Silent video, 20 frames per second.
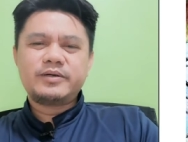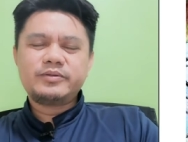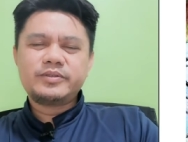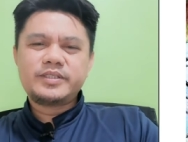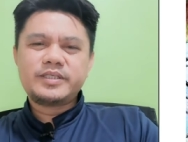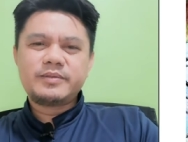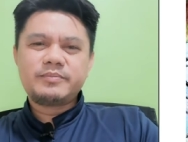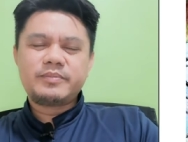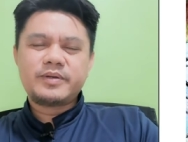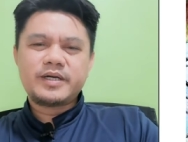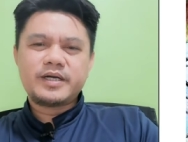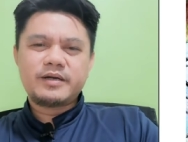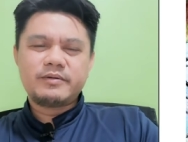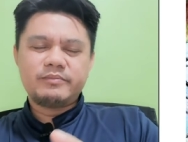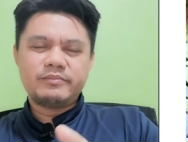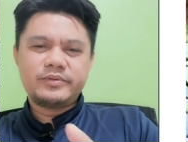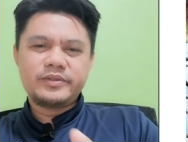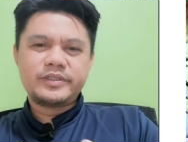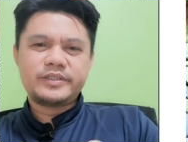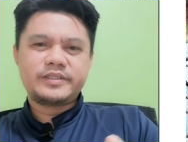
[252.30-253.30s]
naunsa
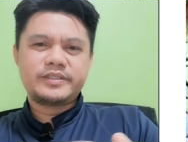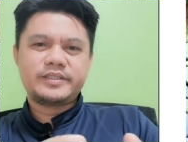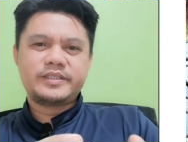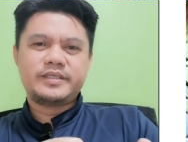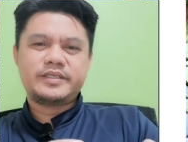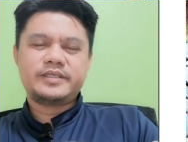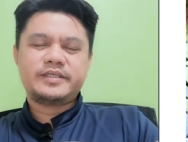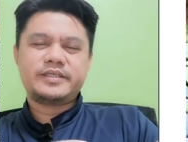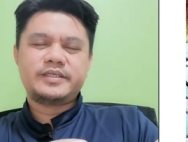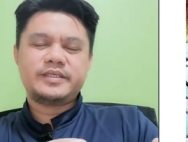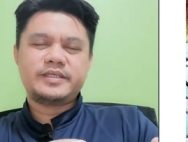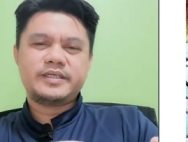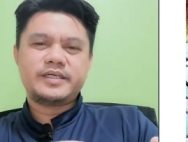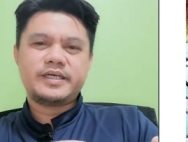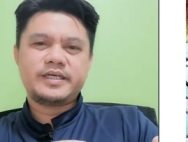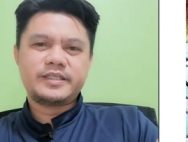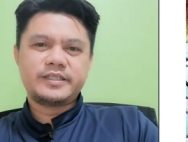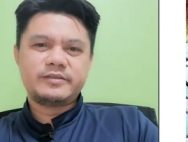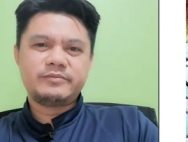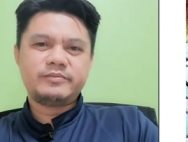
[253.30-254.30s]
pag-avert
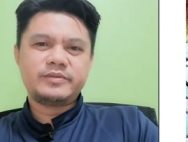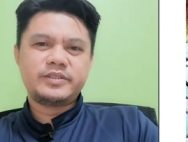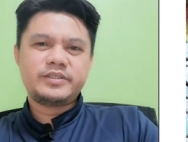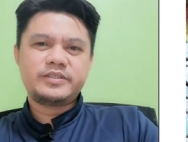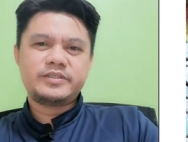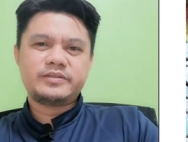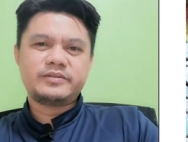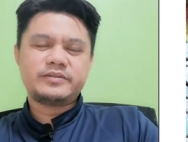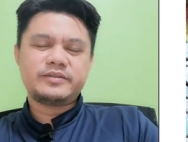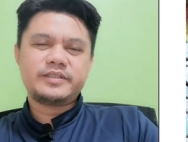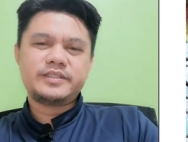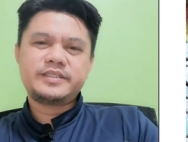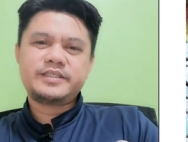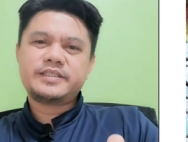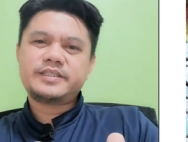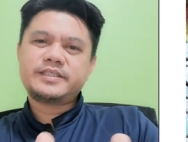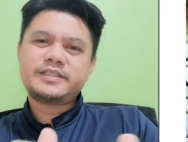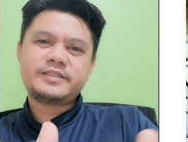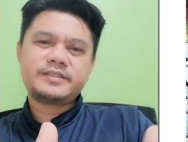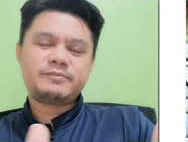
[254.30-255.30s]
ang division. This
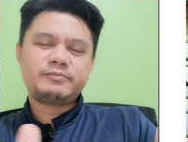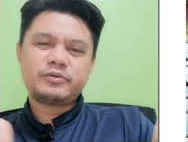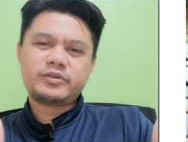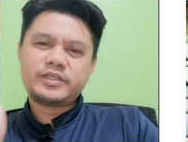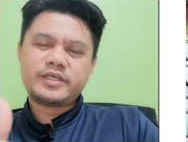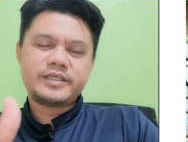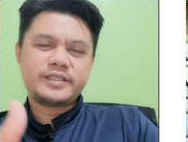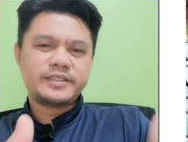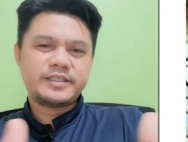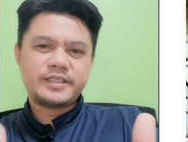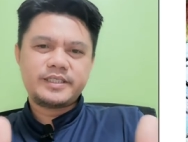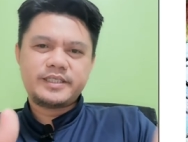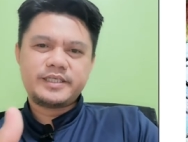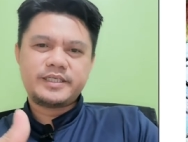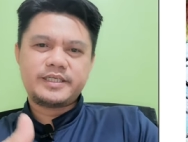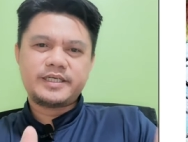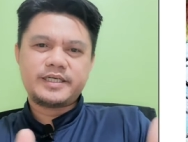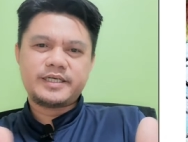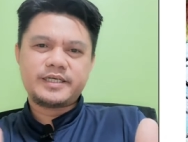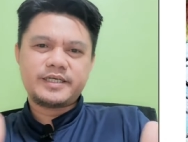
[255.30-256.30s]
is
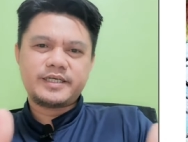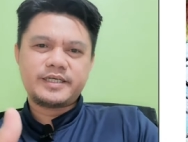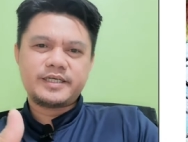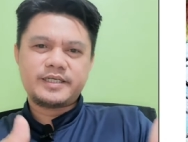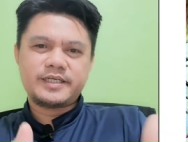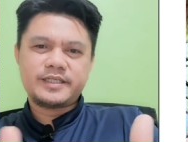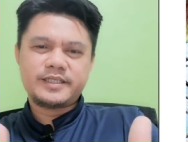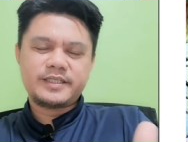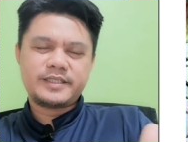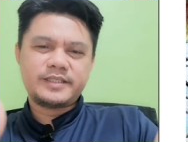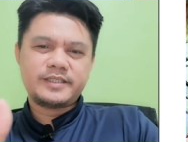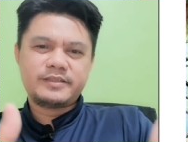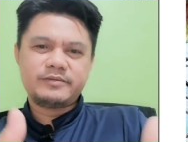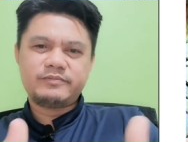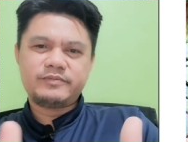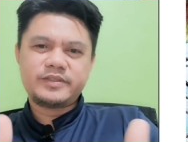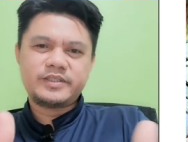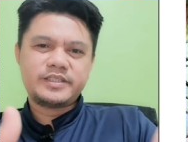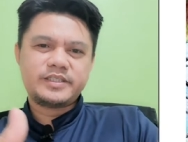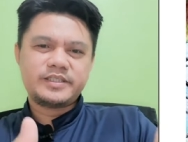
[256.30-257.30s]
potentially a
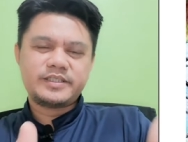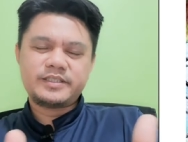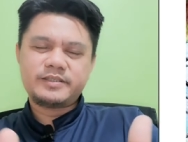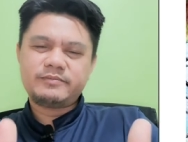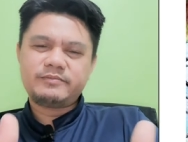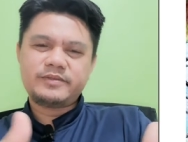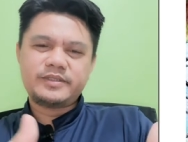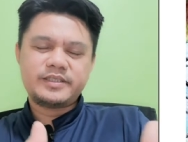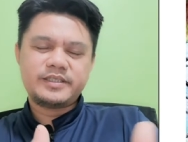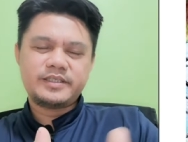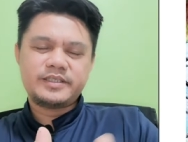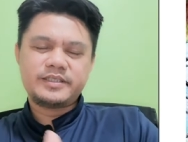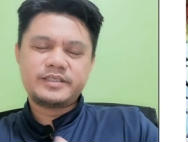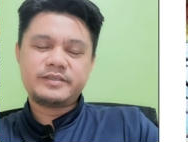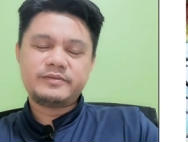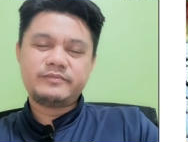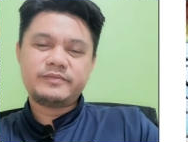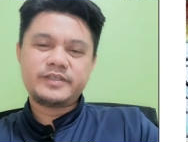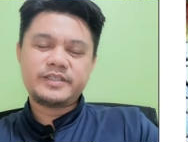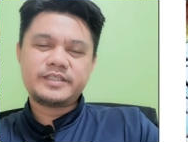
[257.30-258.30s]
divis divi
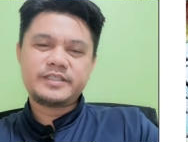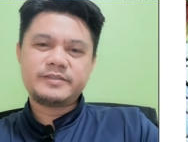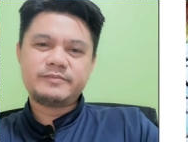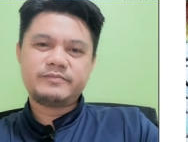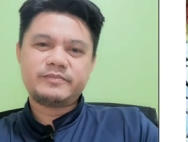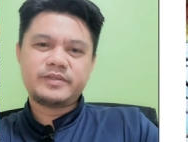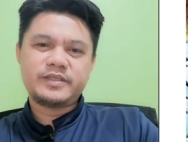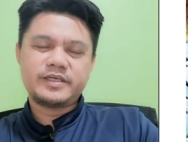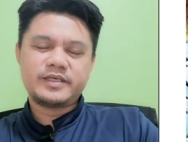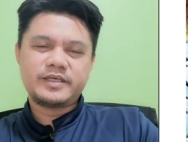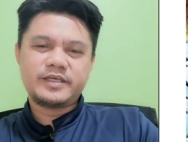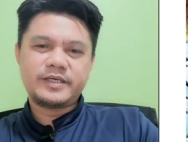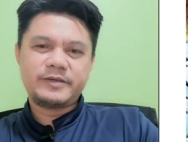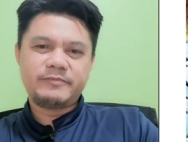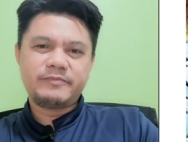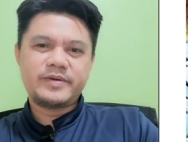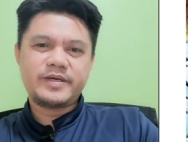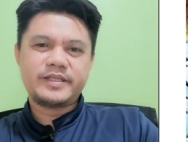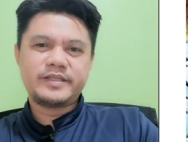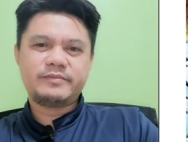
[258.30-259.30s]
divisive na
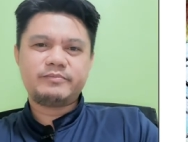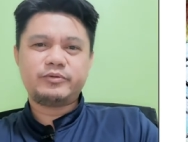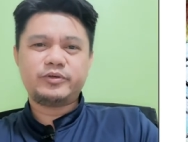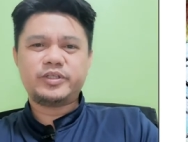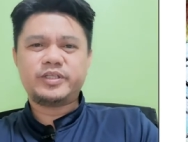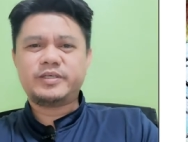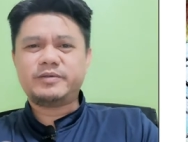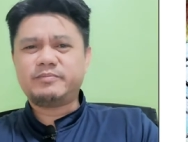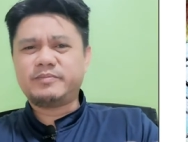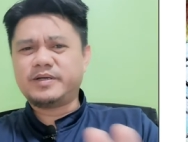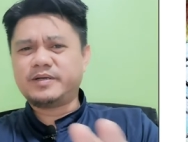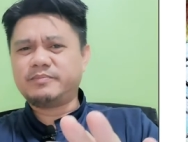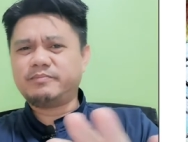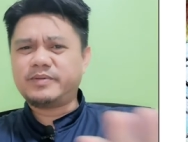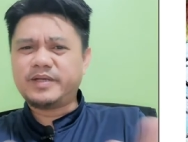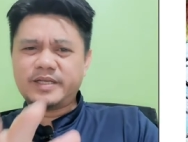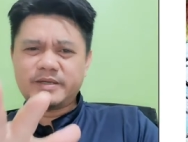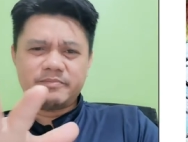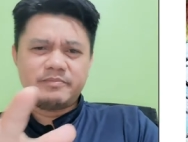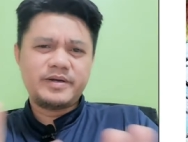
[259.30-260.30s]
event. Pwede
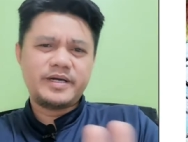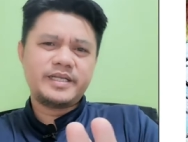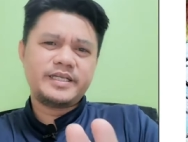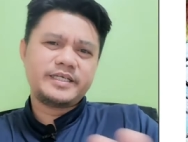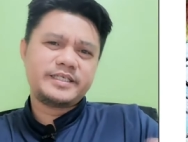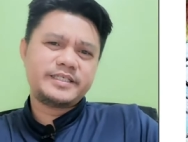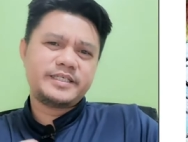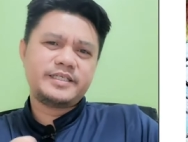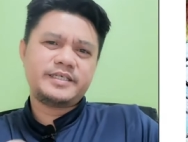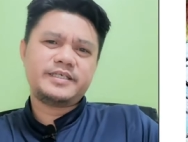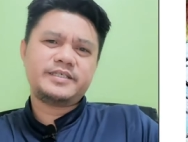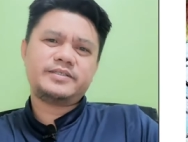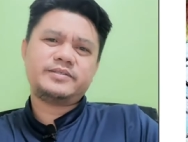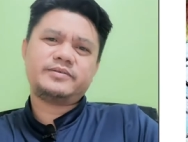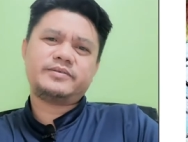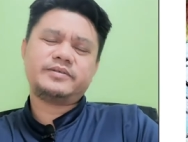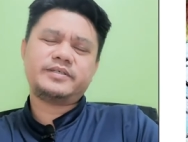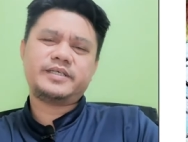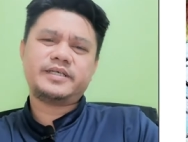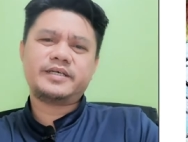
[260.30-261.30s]
magbalik-balik sila
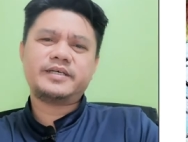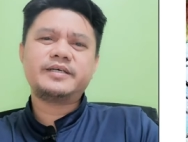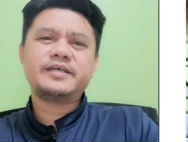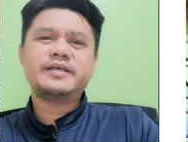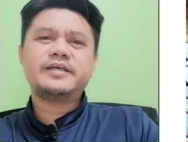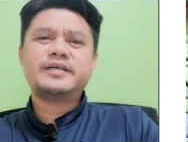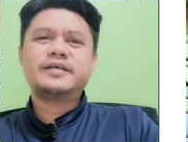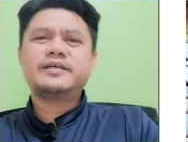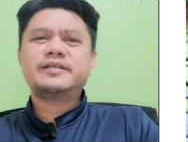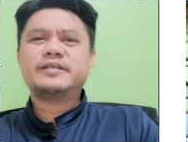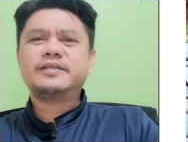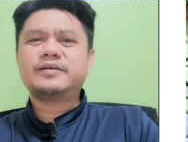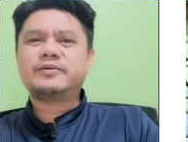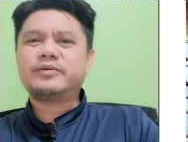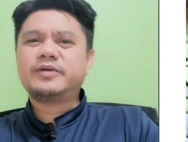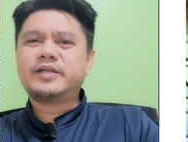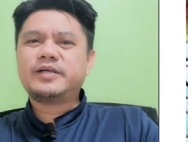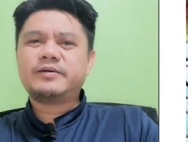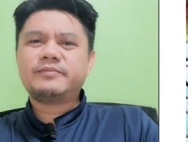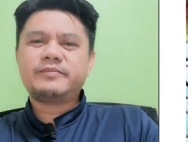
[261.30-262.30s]
istorya na
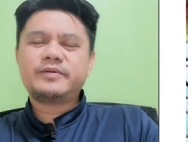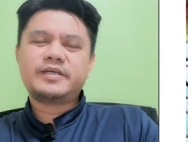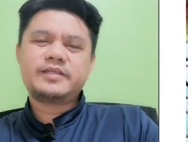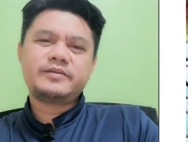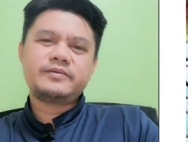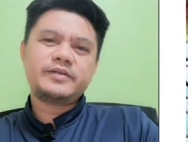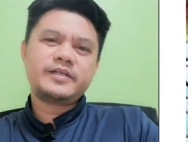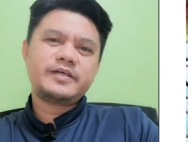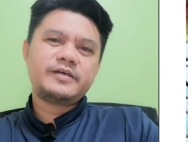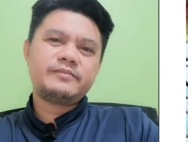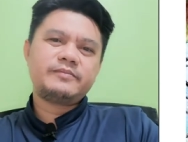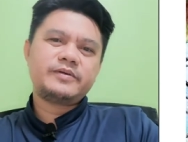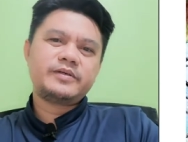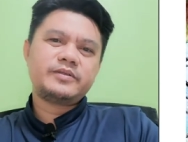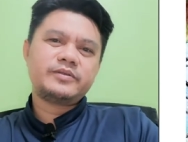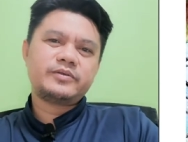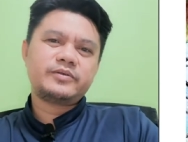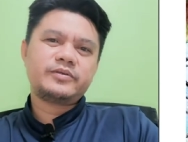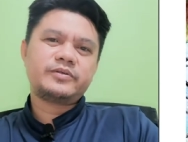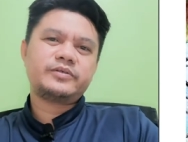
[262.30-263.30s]
wala man, wala
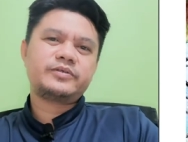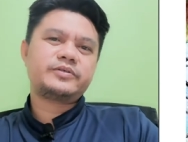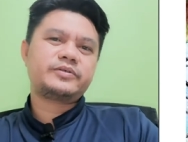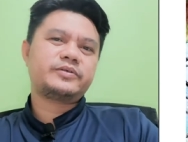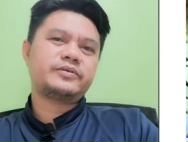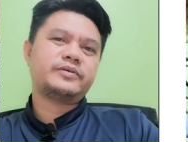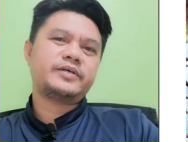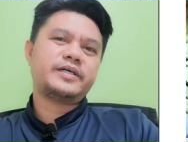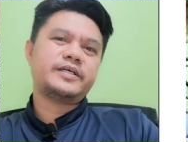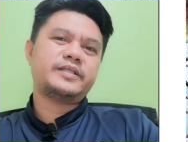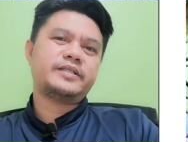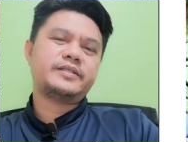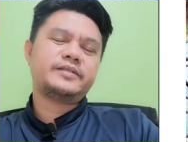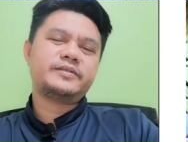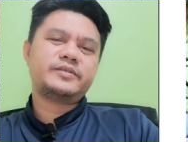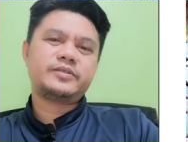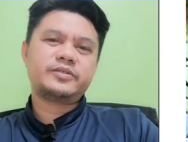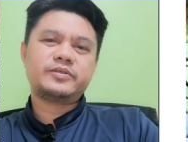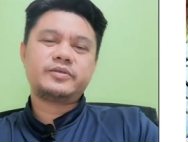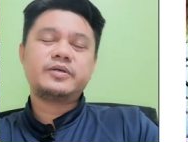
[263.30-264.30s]
man, or kuan.
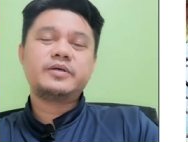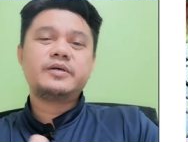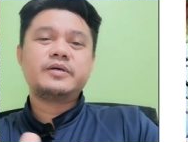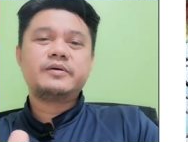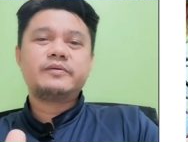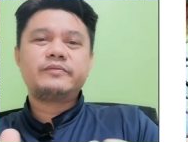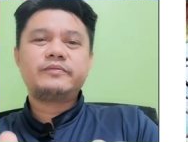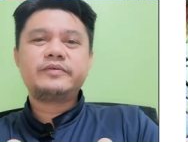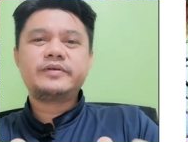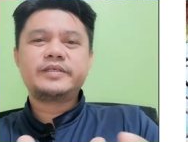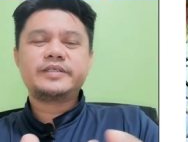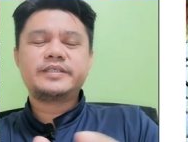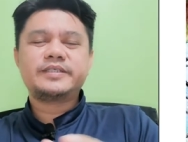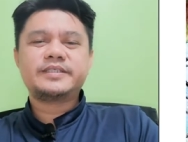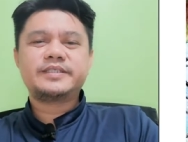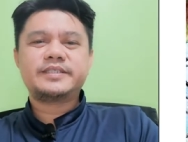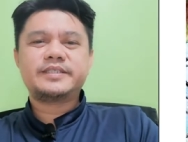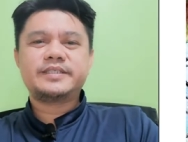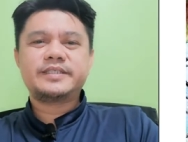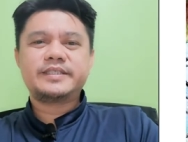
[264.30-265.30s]
So,
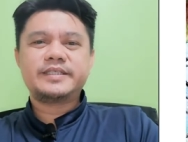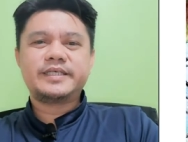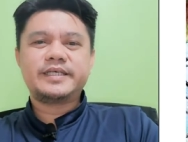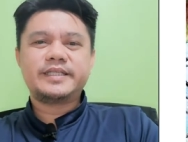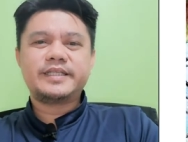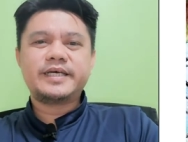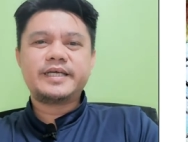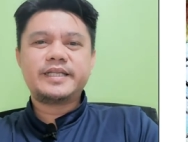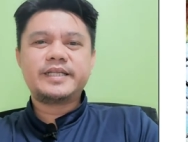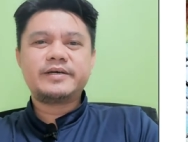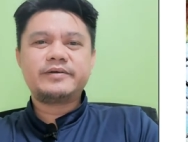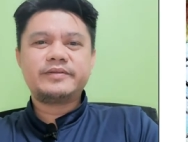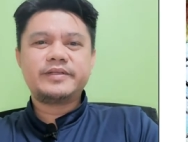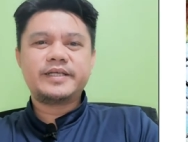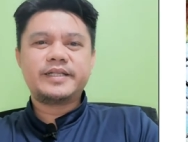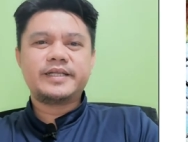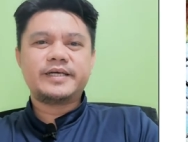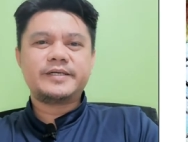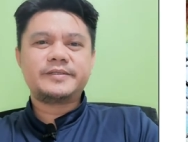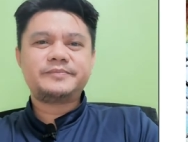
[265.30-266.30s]
first, gitanaw
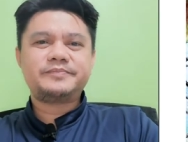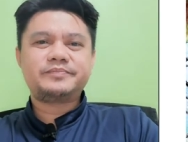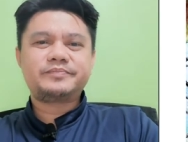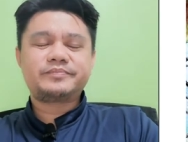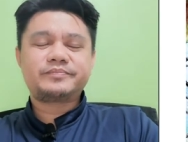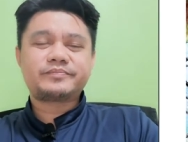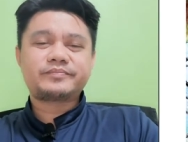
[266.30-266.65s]
nila